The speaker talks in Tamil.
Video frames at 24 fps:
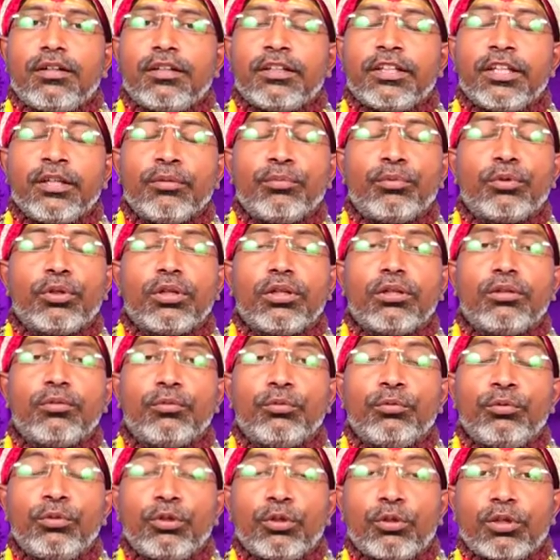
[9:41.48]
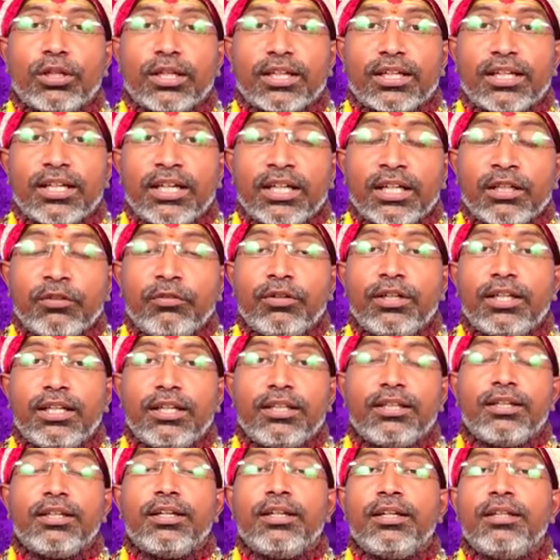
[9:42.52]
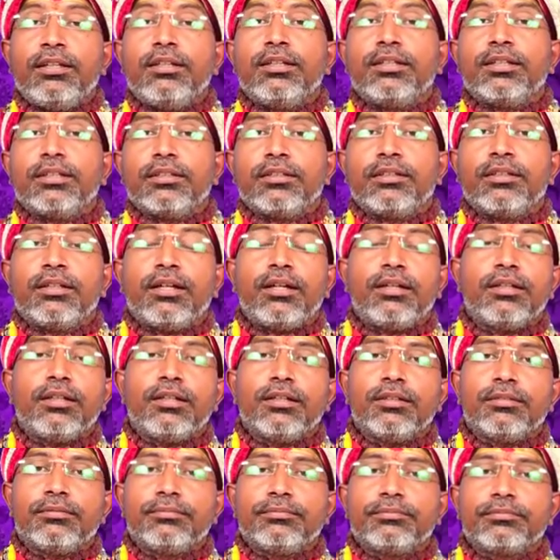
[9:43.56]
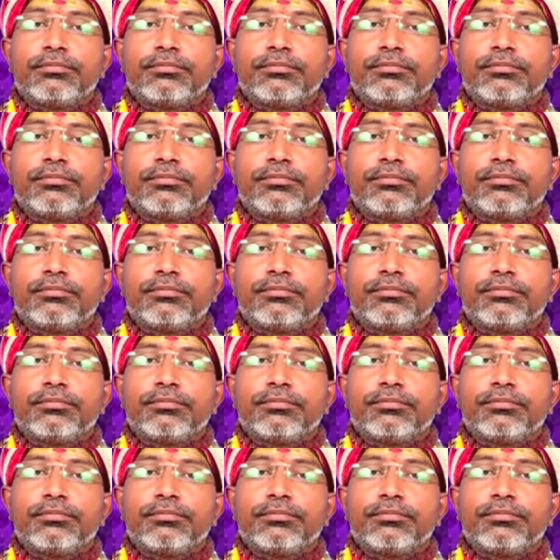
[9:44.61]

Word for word: அதே போல் உங்களோட கனவுகளை அதில் எழுதுங்க இந்த ஆண்டில்